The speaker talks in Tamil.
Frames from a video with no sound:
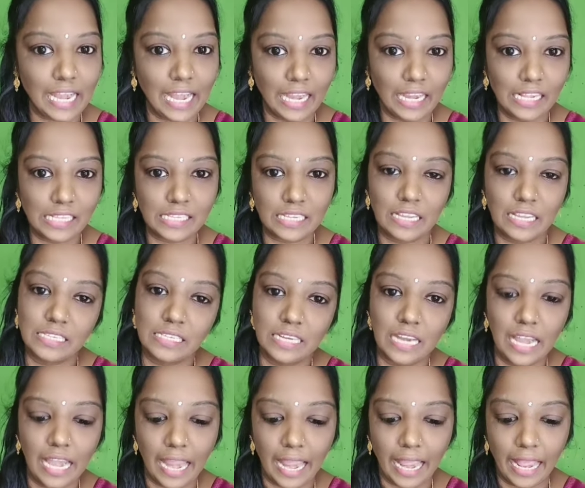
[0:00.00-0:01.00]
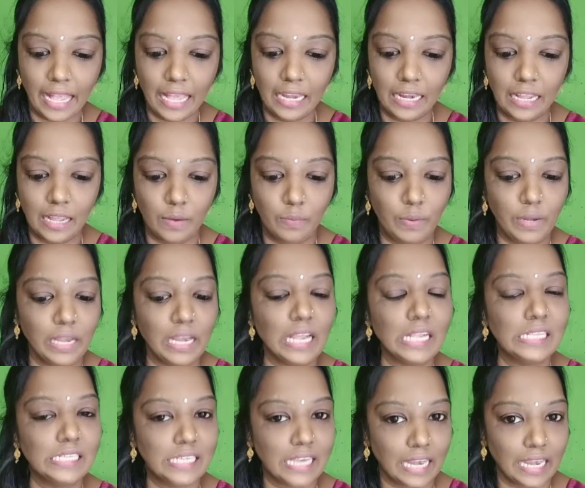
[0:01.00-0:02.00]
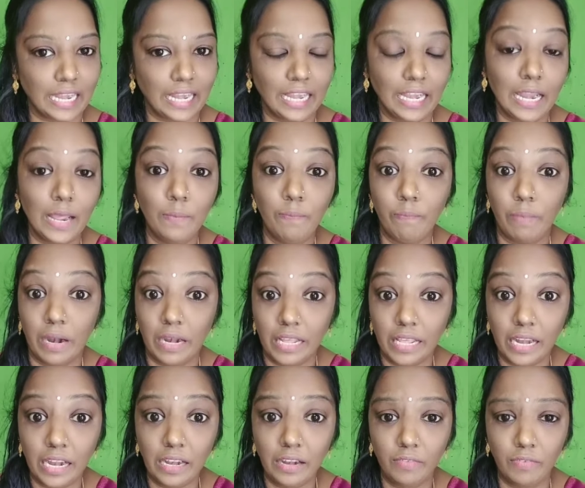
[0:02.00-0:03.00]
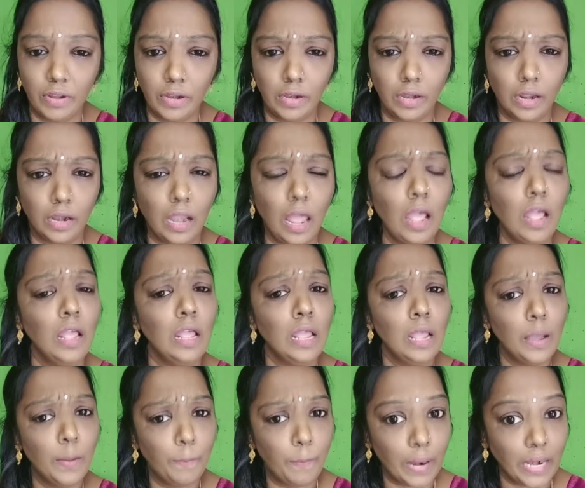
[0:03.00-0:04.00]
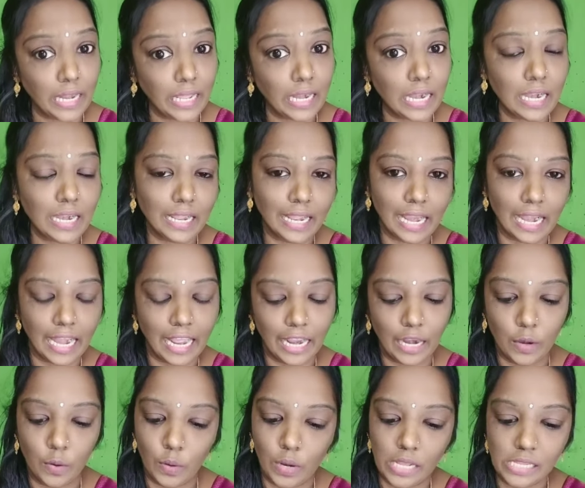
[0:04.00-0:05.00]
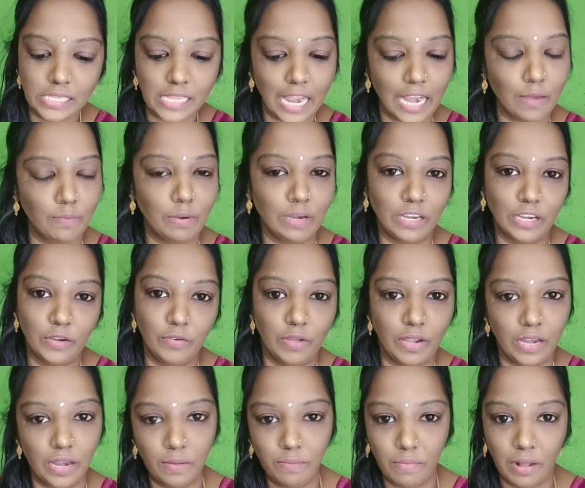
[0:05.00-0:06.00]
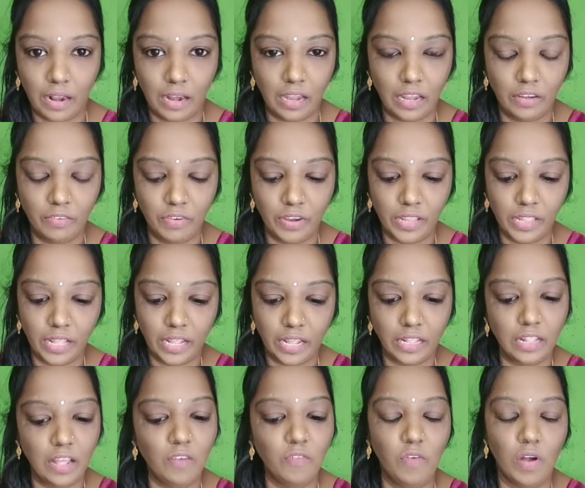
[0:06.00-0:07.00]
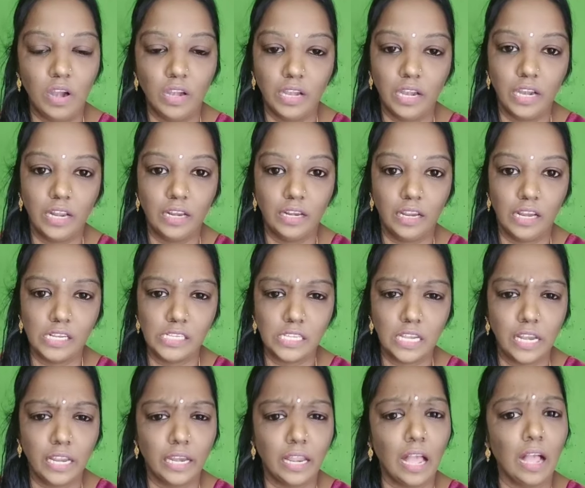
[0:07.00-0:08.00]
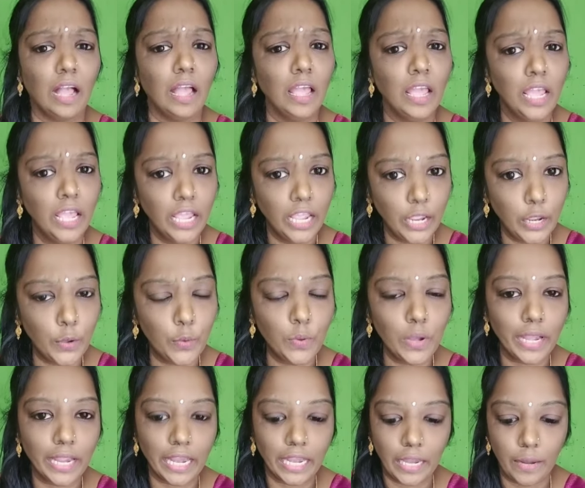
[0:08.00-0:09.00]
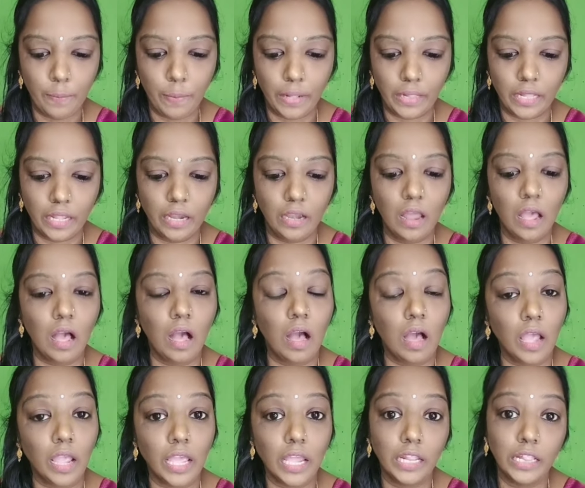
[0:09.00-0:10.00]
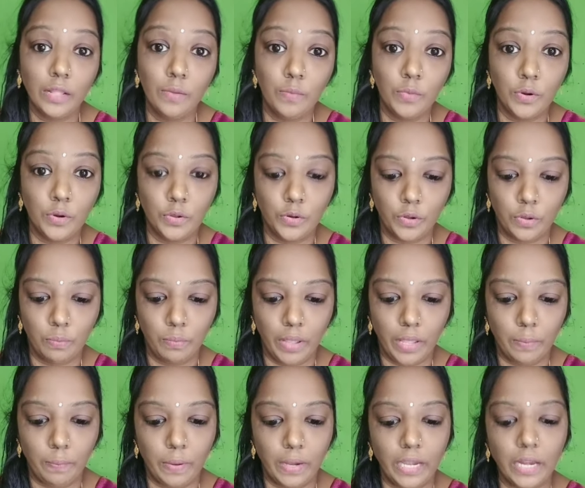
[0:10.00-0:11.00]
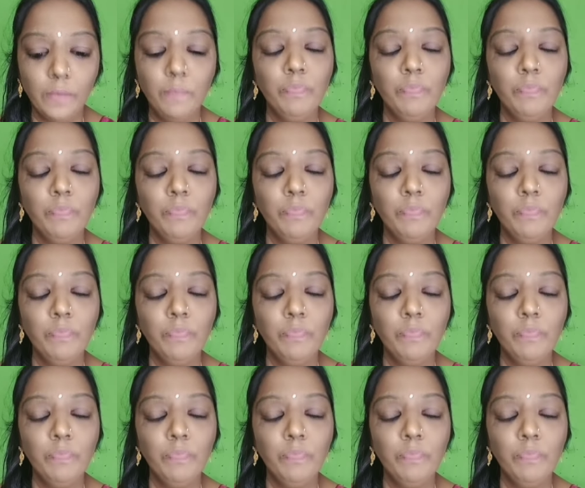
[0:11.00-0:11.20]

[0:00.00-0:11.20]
லேடிஸ் ஹாஸ்டல் எங்கே இருக்குது அப்படின்னா சென்னையில் பன்னிரெண்டு வருடங்களா பன்னிரெண்டு கிளைகளோட செயல்பட்டுட்டு வர்ற மகளிர் விடுதிக்கு தான் வாண்டட் இருக்குன்னு சொல்லியிருக்காங்க இவங்க கிட்ட பாத்தீங்கன்னா ஆயிரத்தி முன்னூறுக்கும் மேற்பட்ட